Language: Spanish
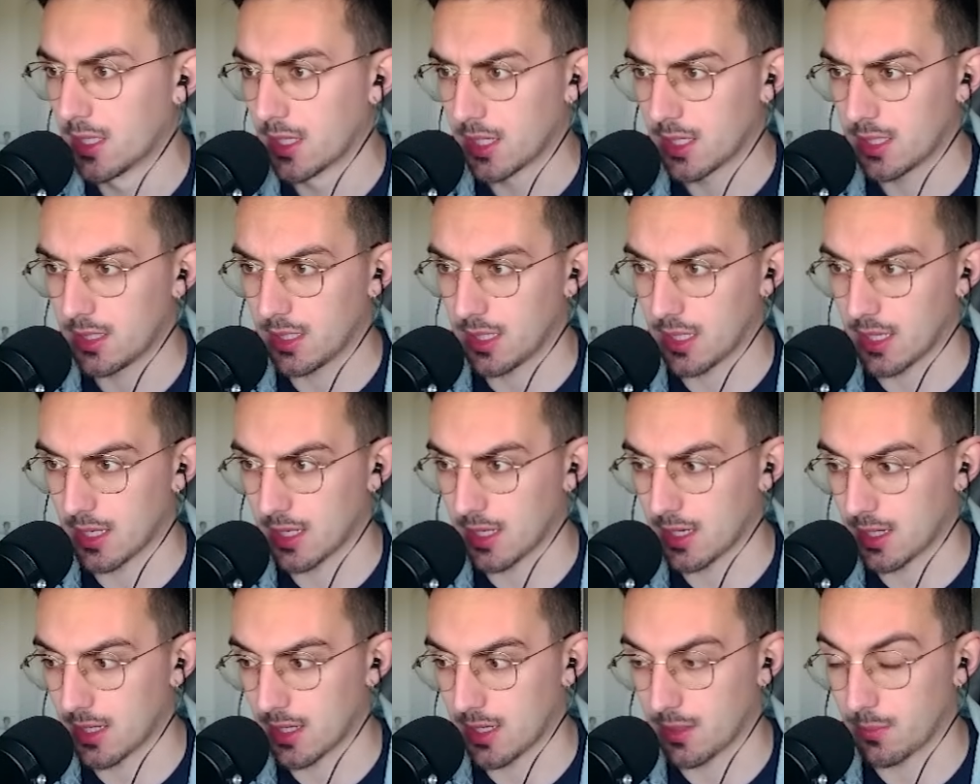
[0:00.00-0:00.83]

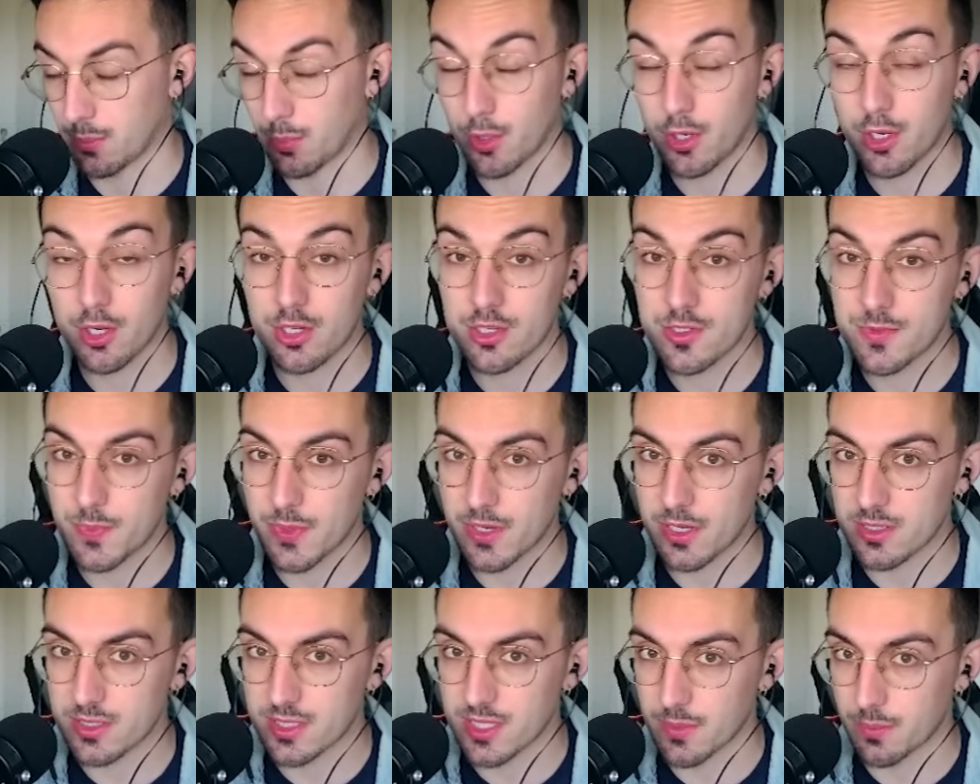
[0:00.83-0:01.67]
Eh, pone los
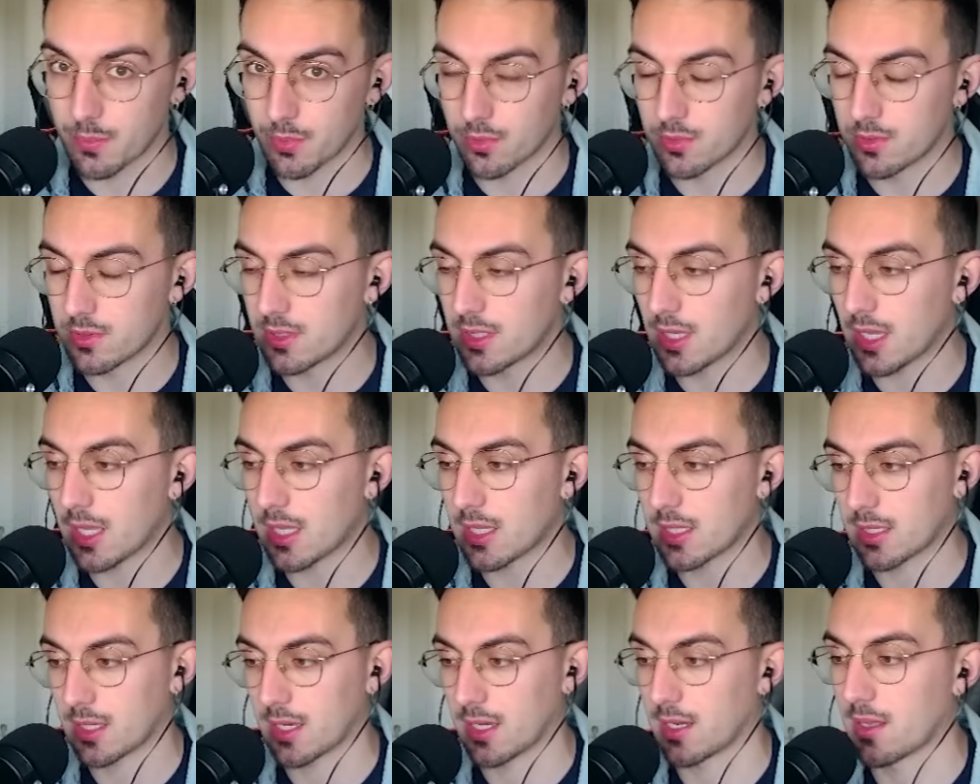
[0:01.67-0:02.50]
pelos de
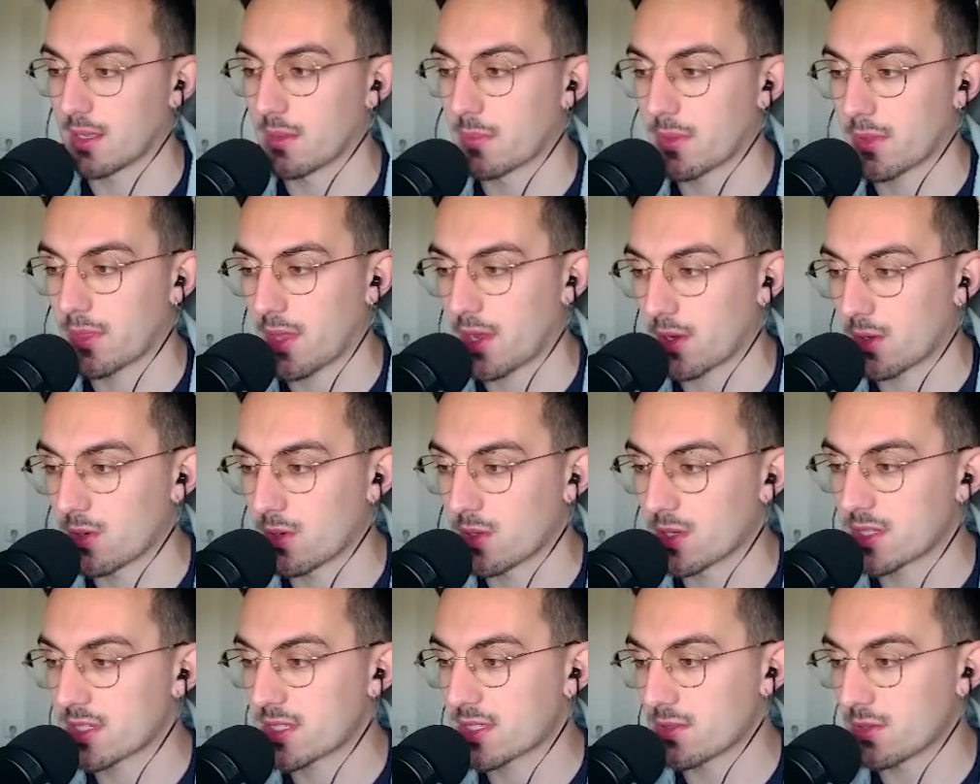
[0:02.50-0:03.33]
punta, quería empezar
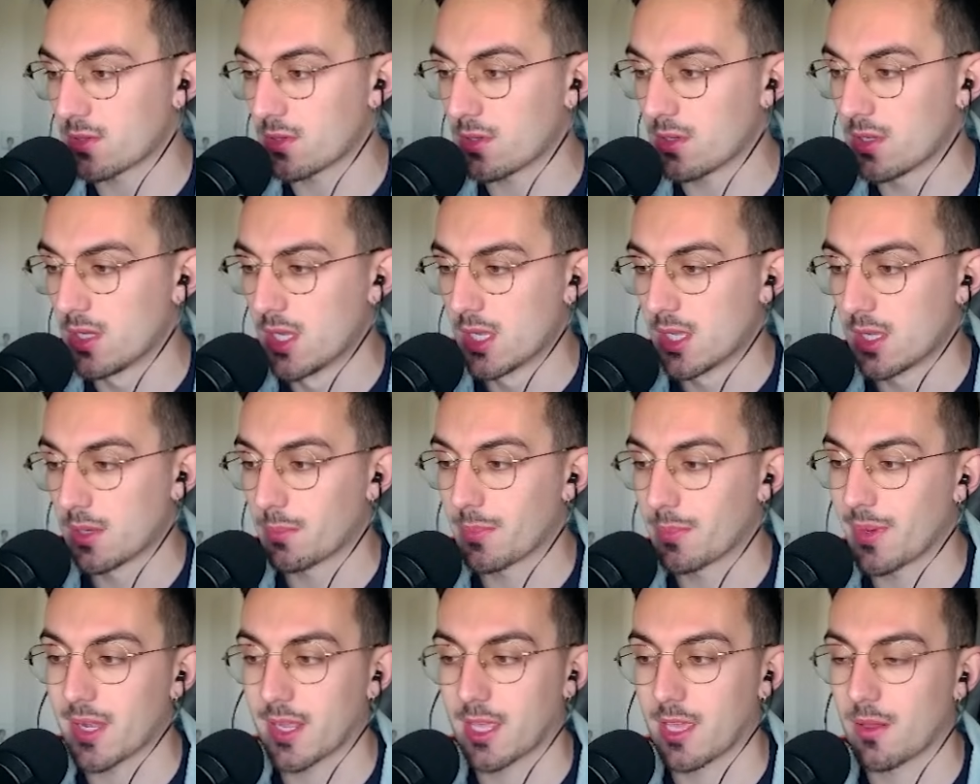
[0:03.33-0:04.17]
con esto,
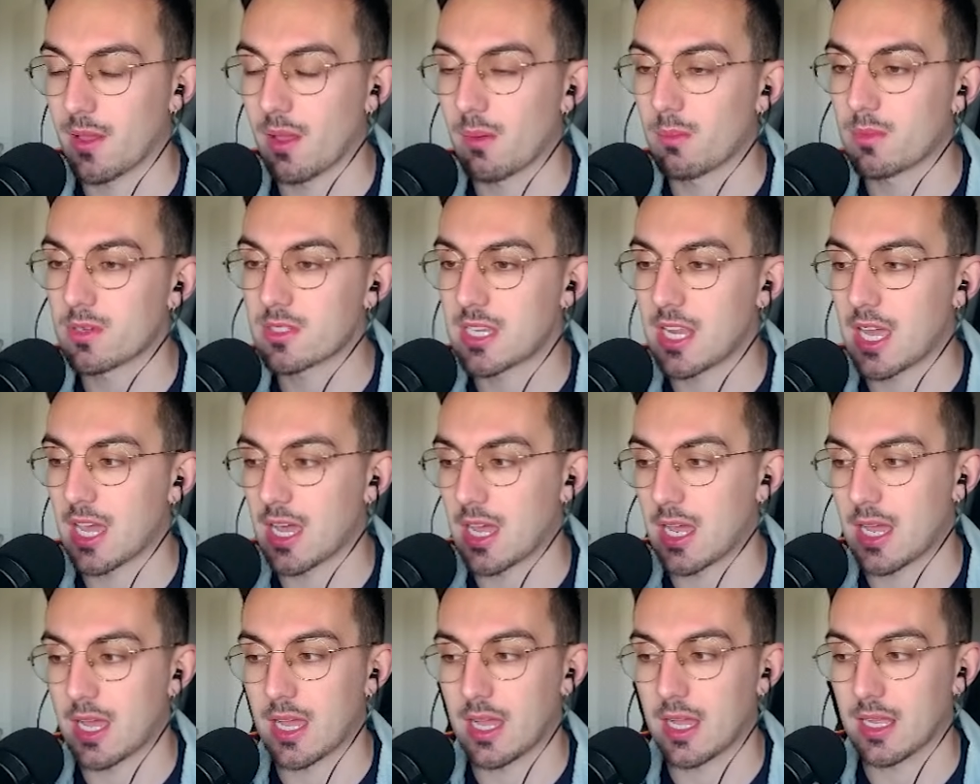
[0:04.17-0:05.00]
para que veamos
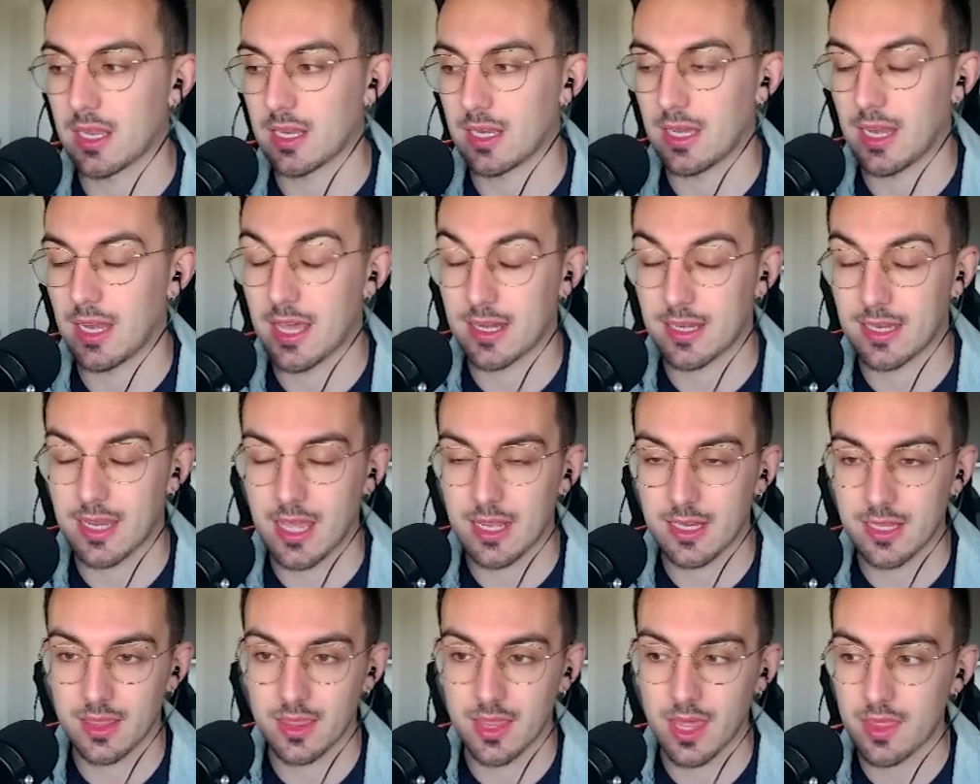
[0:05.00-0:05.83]
la,
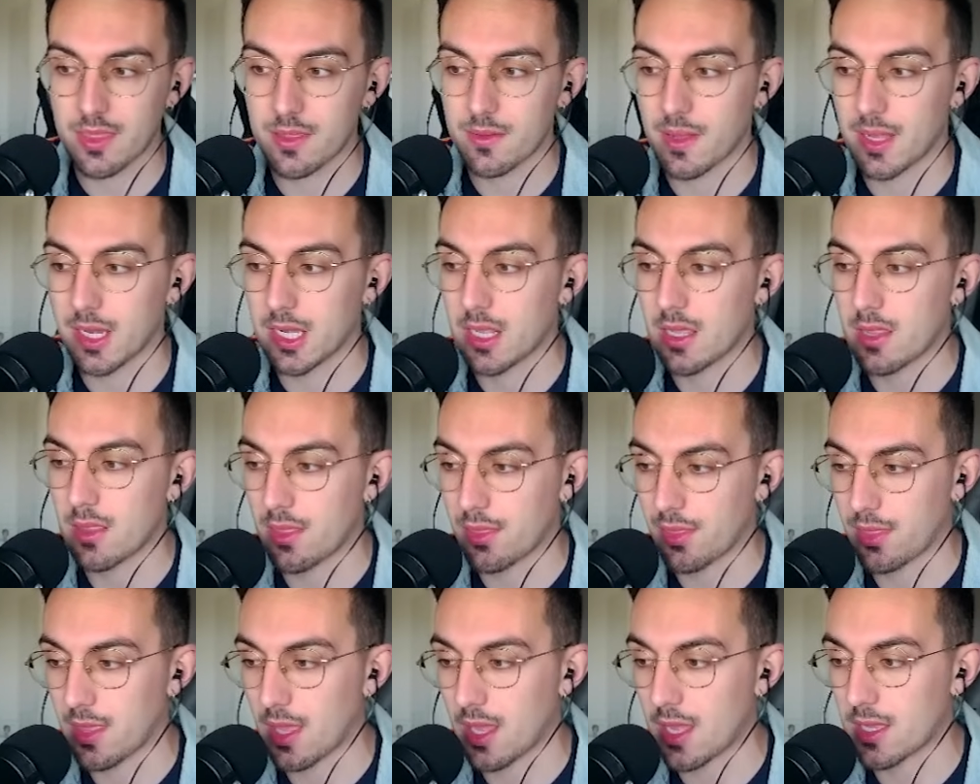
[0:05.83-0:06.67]
realidad de
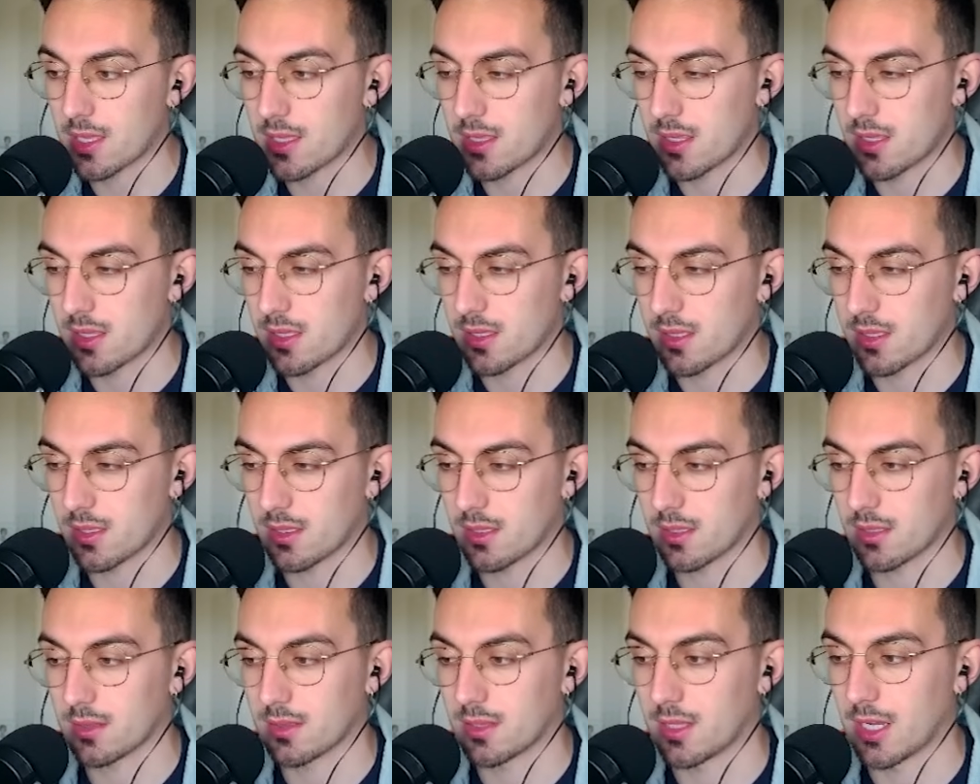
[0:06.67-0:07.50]
Valencia
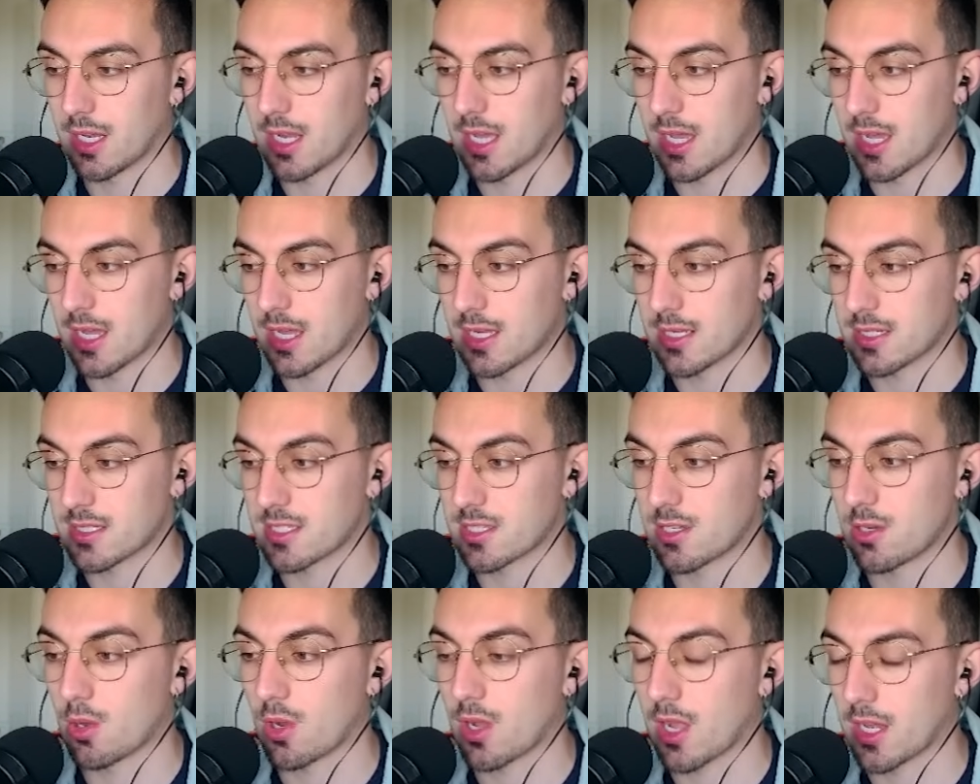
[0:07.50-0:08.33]
y de las
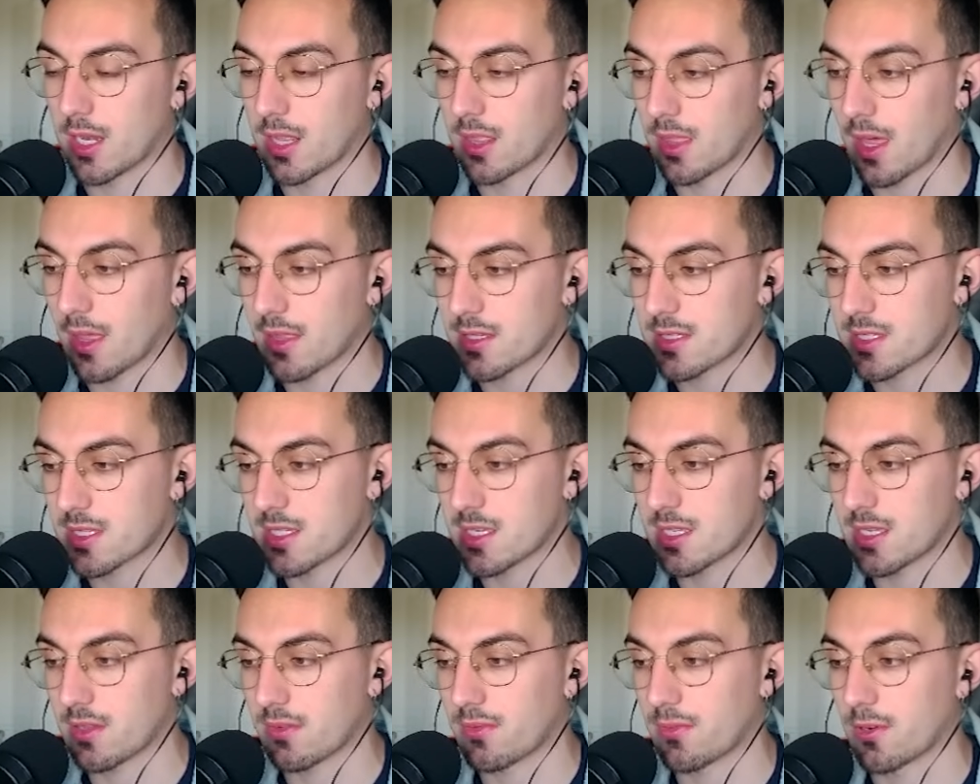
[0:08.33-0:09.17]
localidades
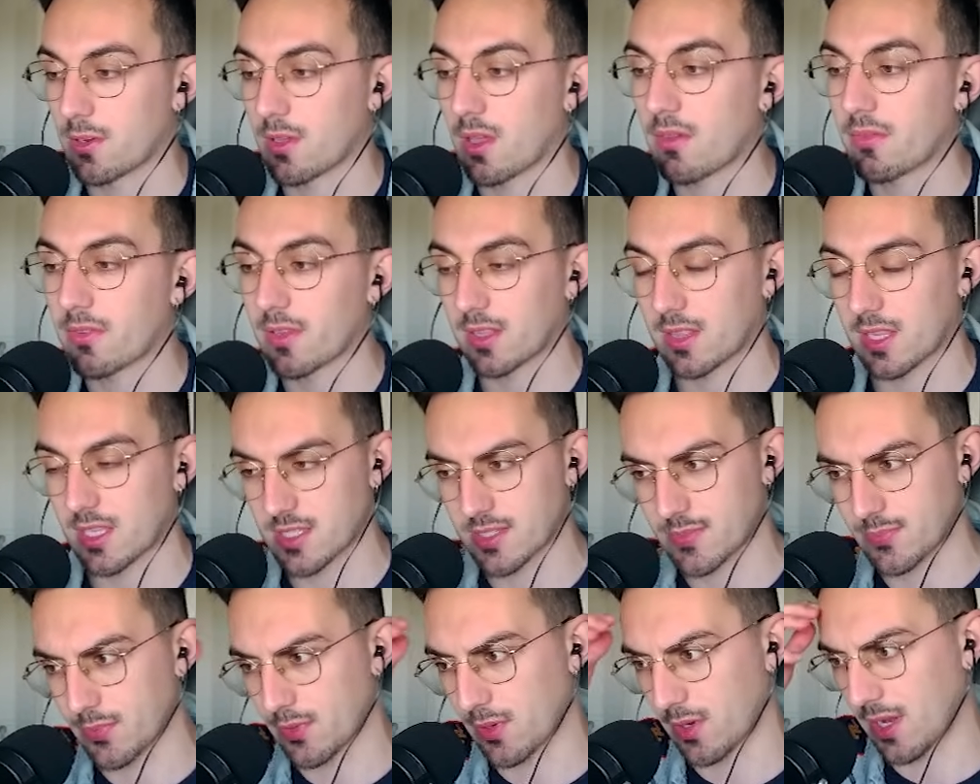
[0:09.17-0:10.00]
que fueron afectadas
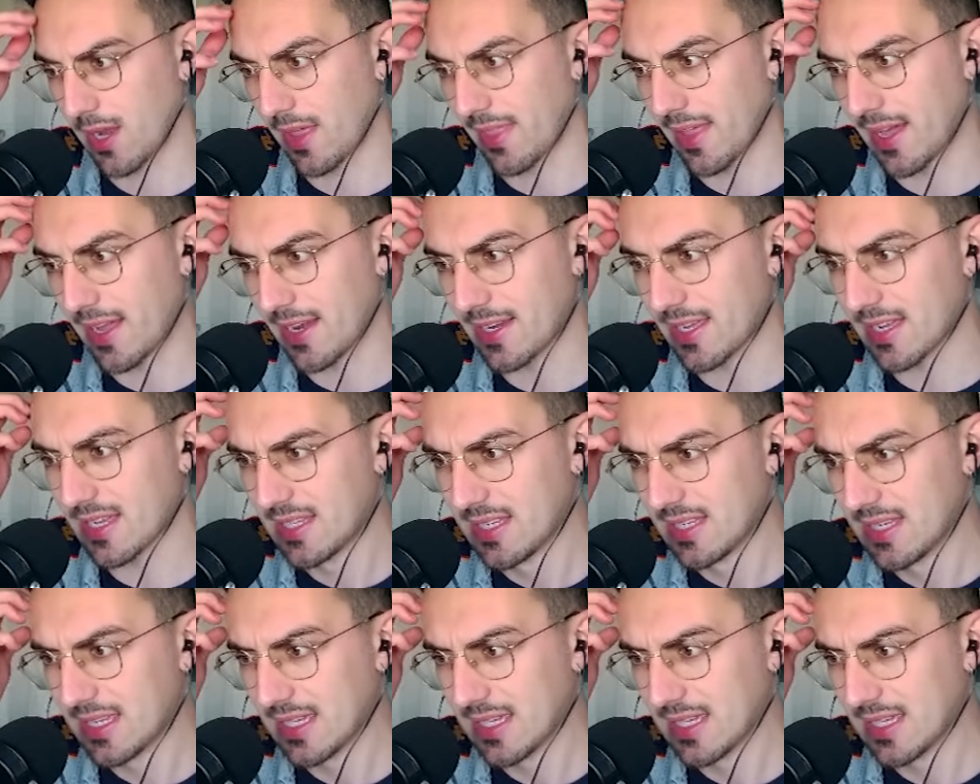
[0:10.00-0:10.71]
por la Dana.